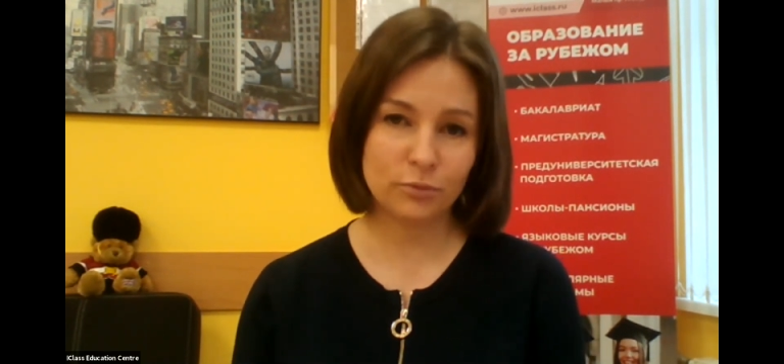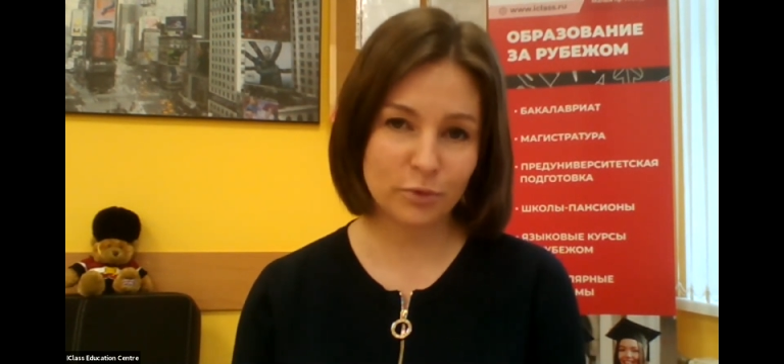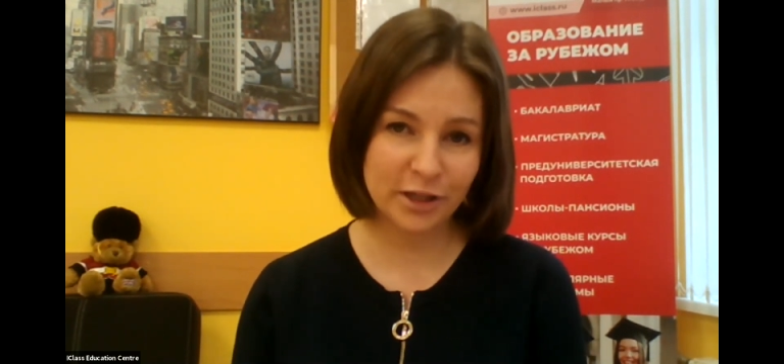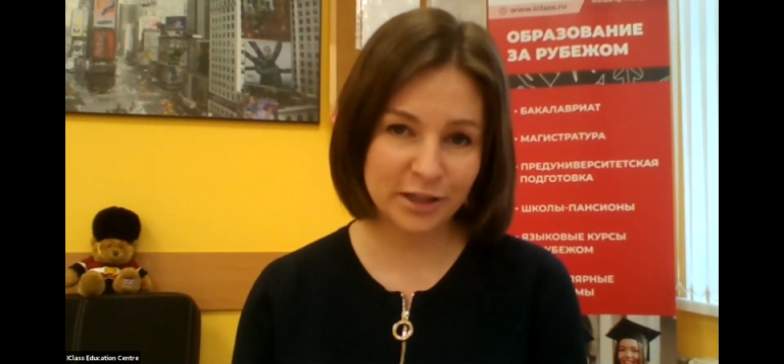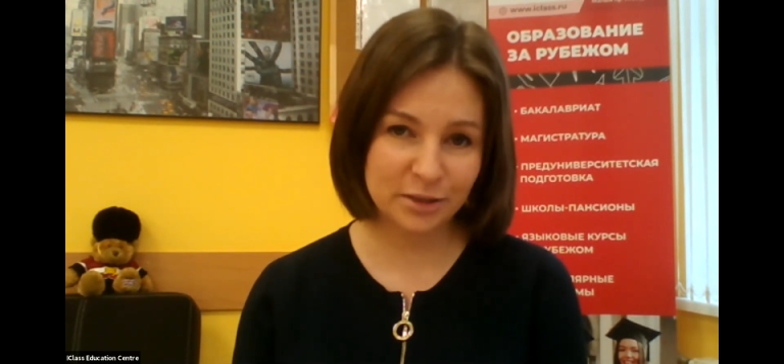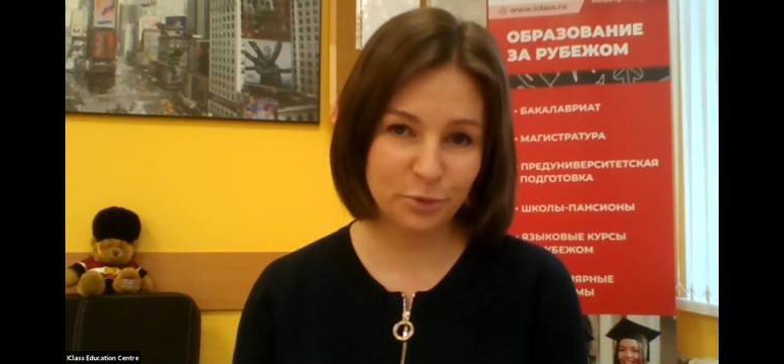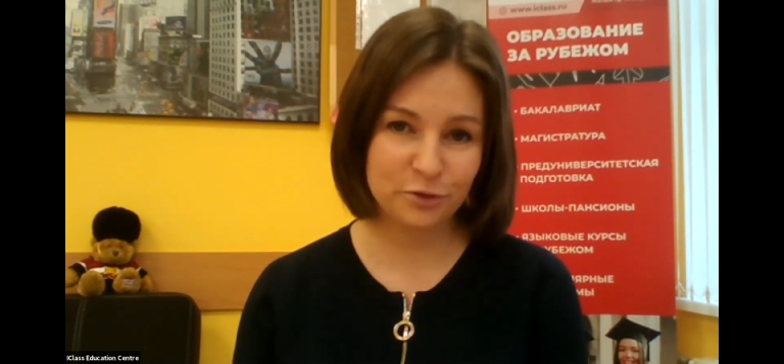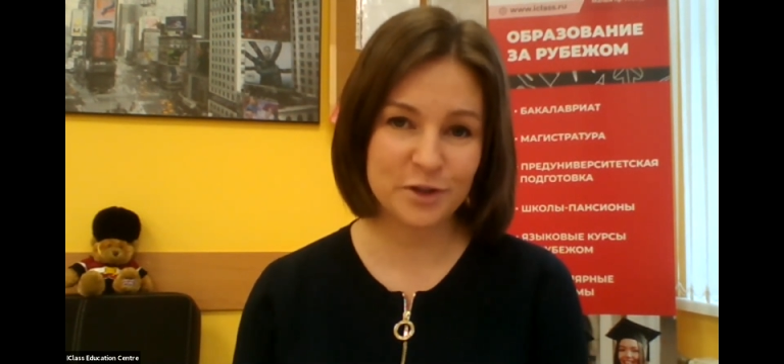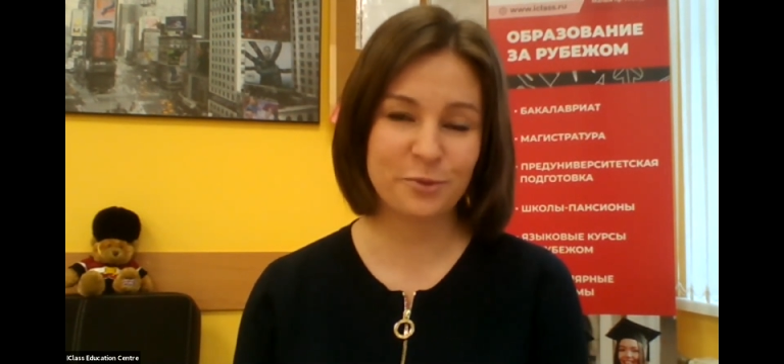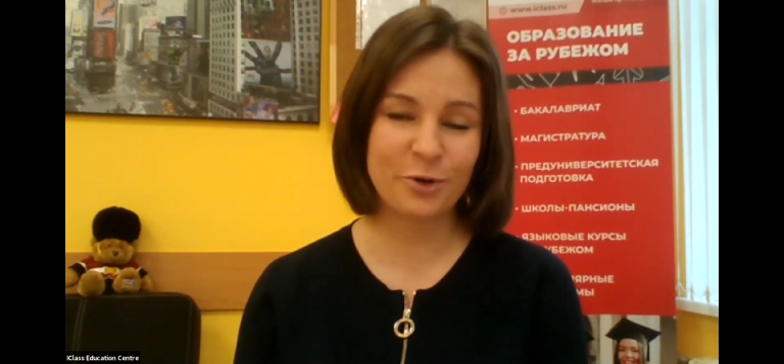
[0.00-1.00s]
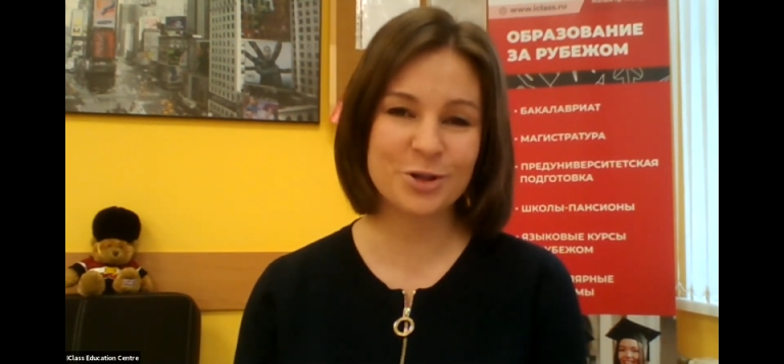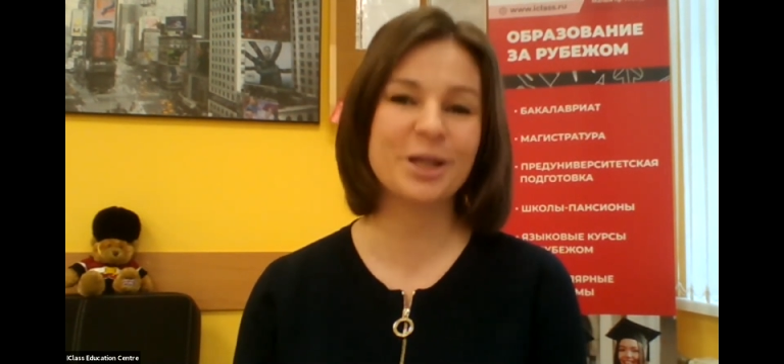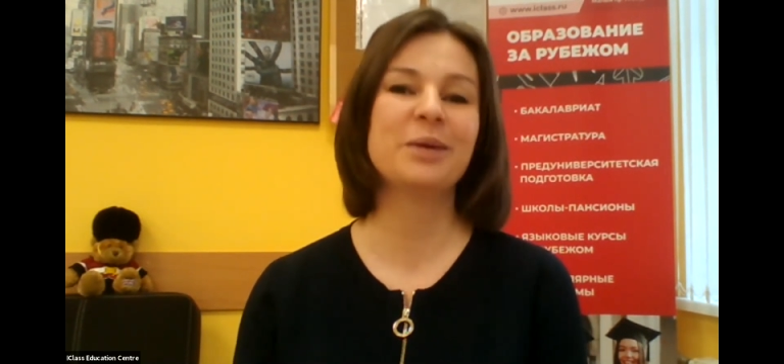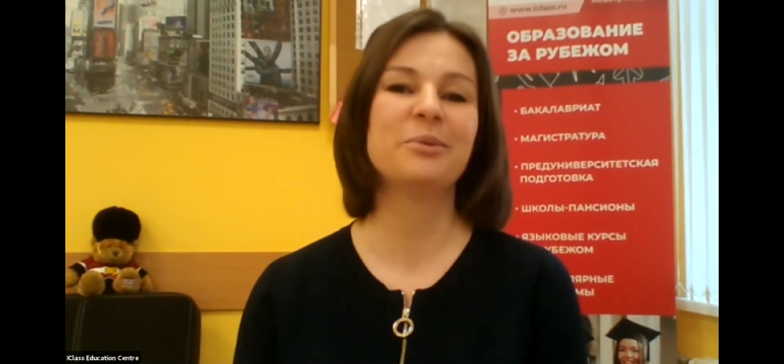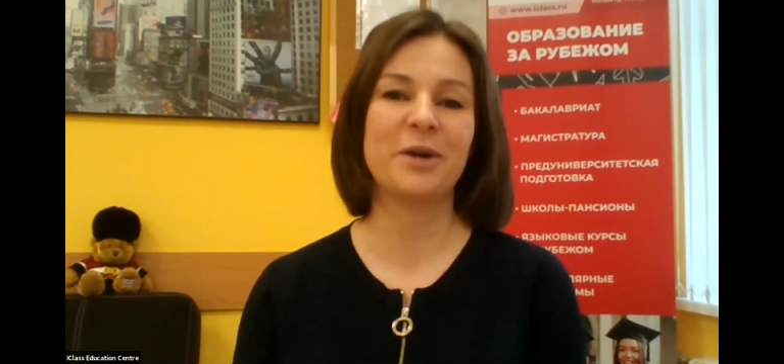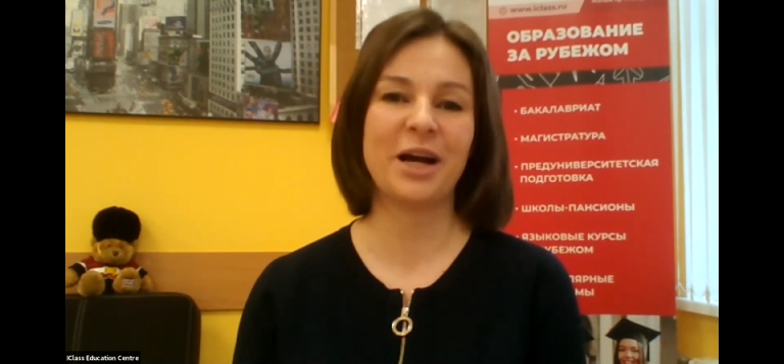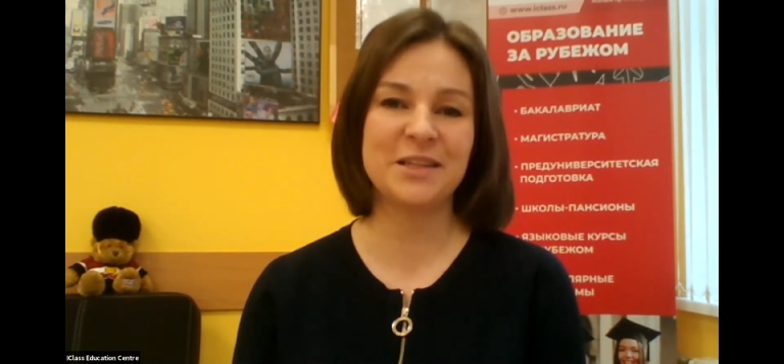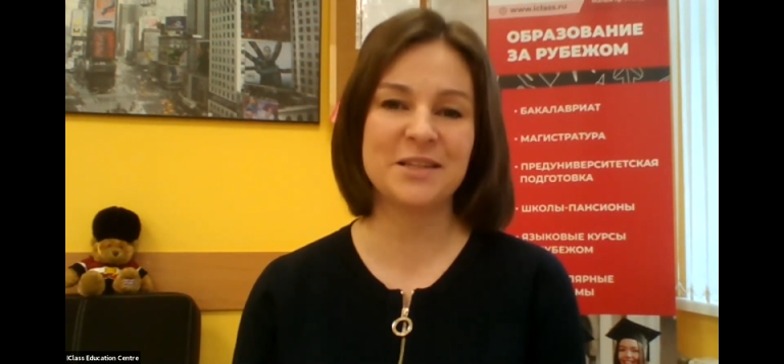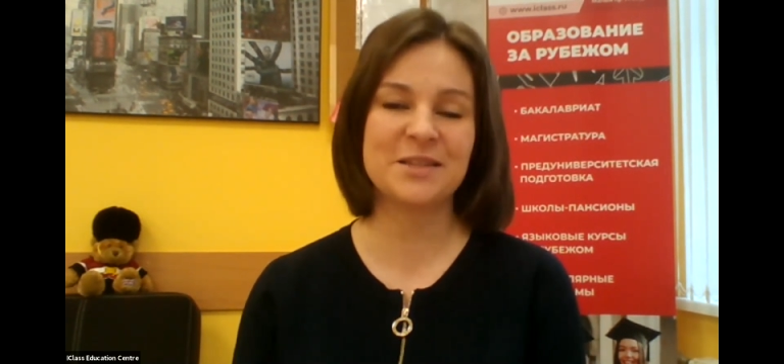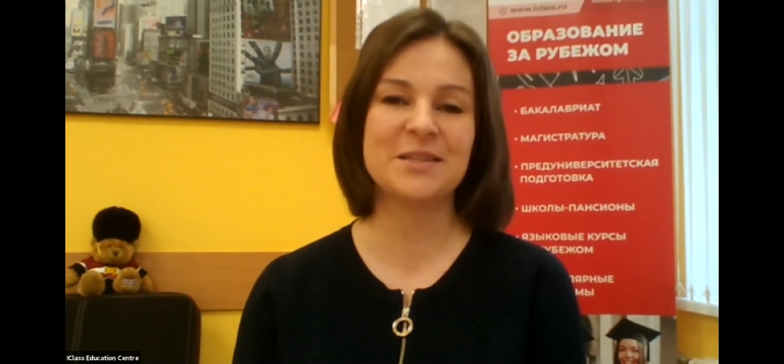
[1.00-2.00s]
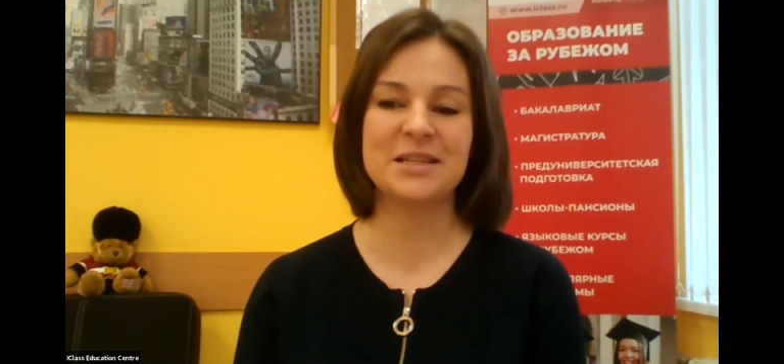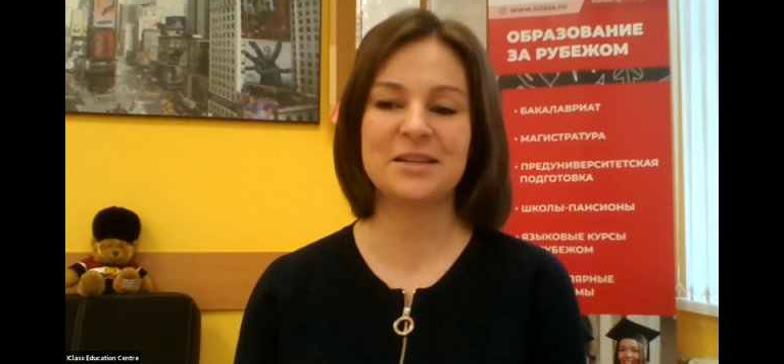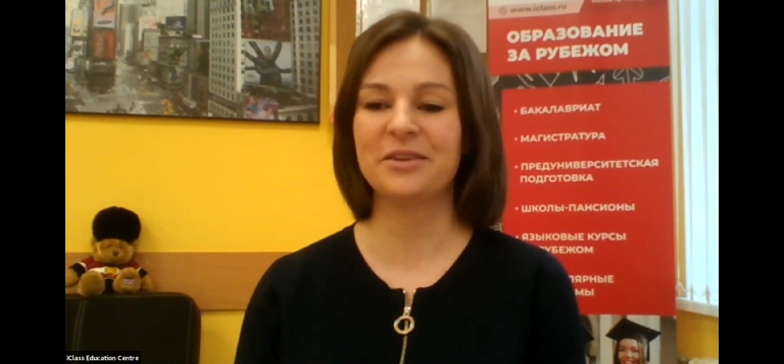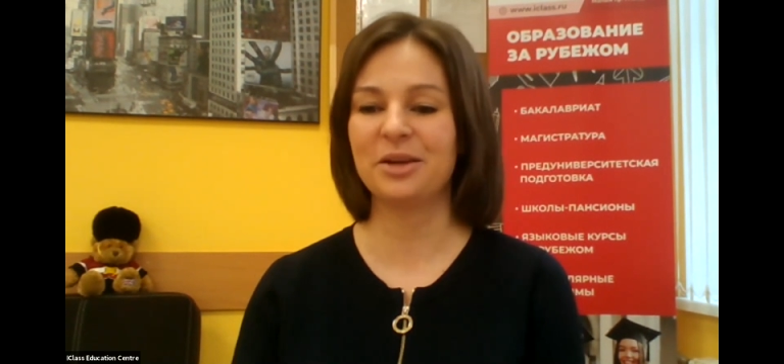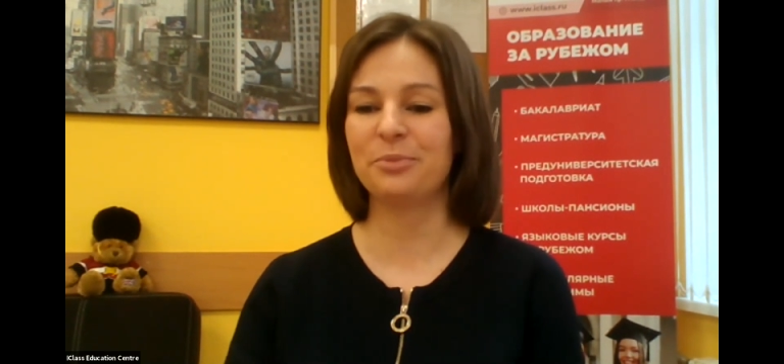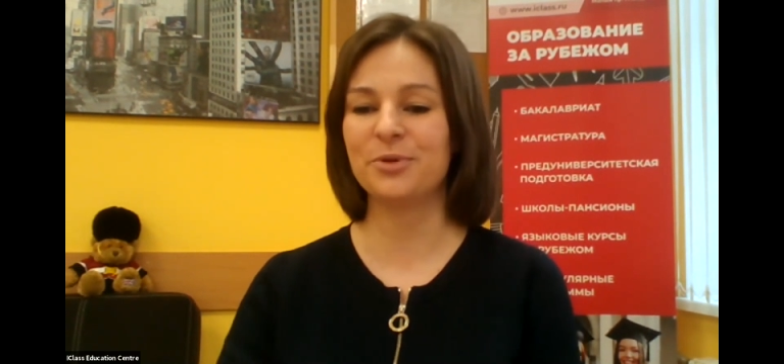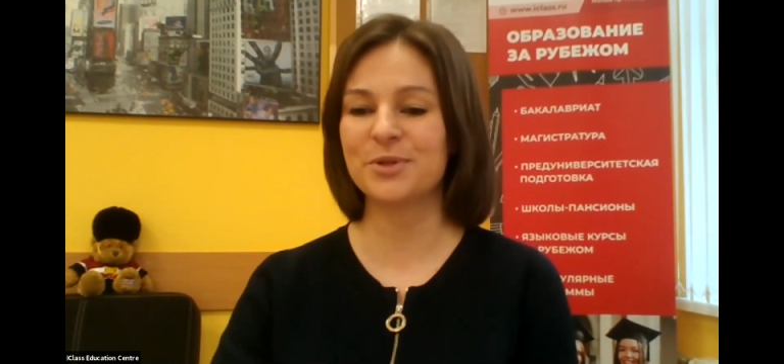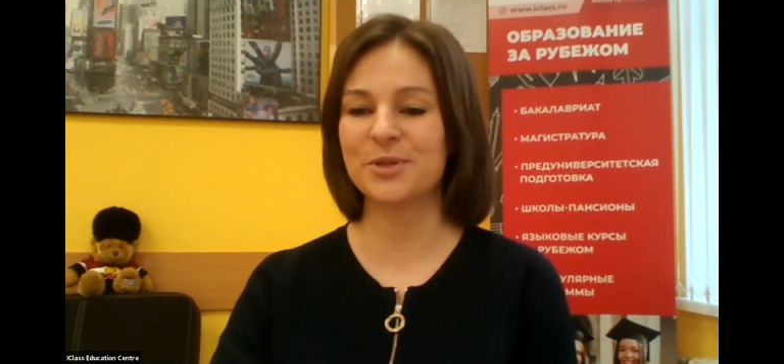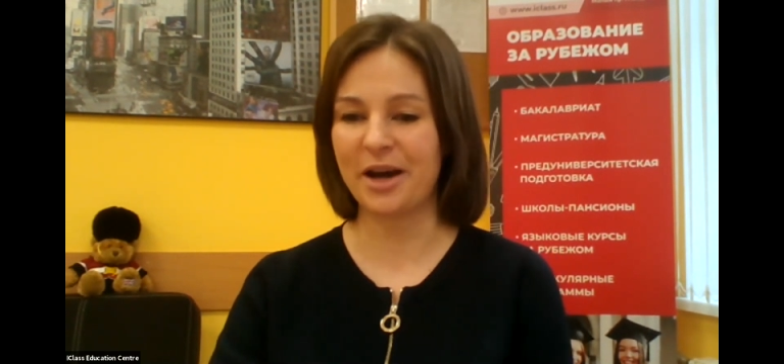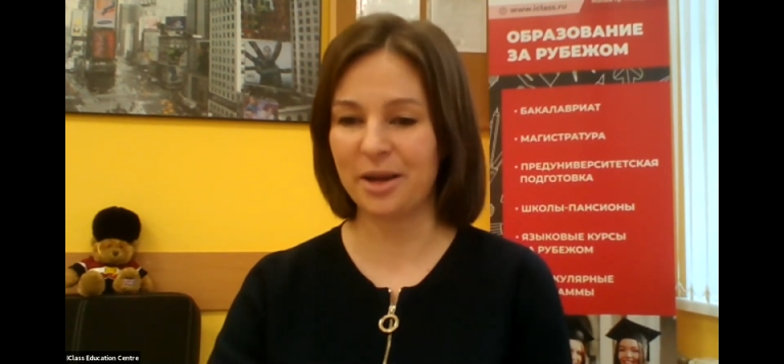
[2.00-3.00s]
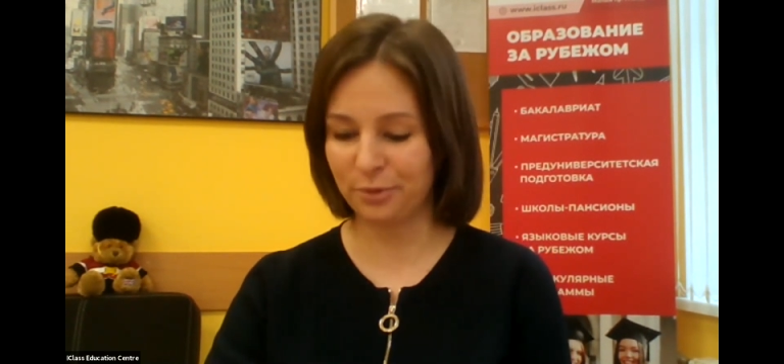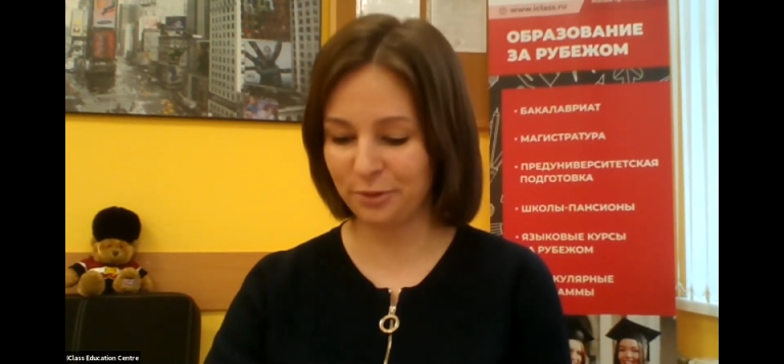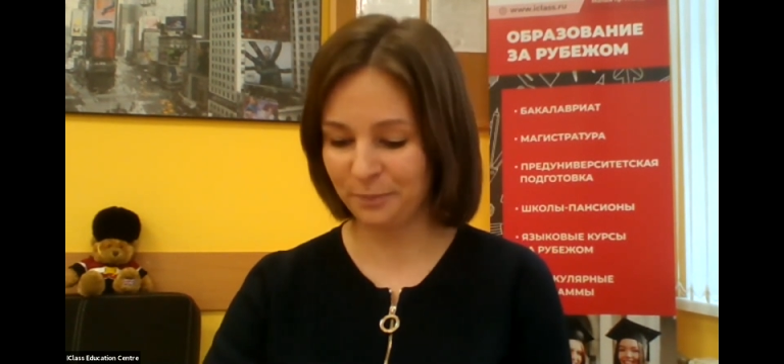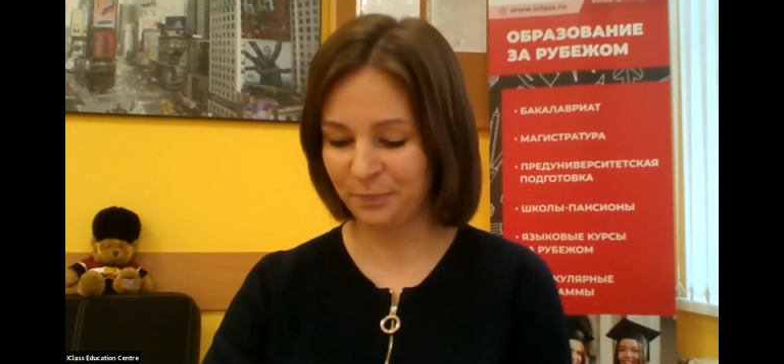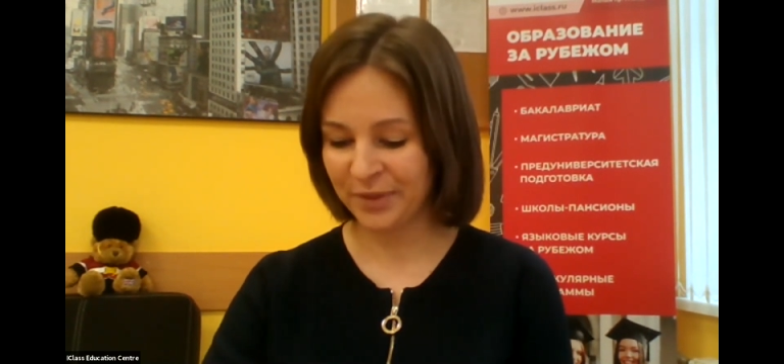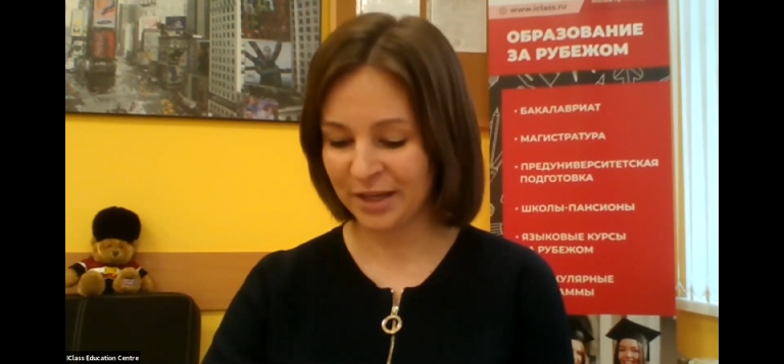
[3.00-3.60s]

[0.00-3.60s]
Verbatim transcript: когда это будет возможно, либо проходите тестирование по скайпу.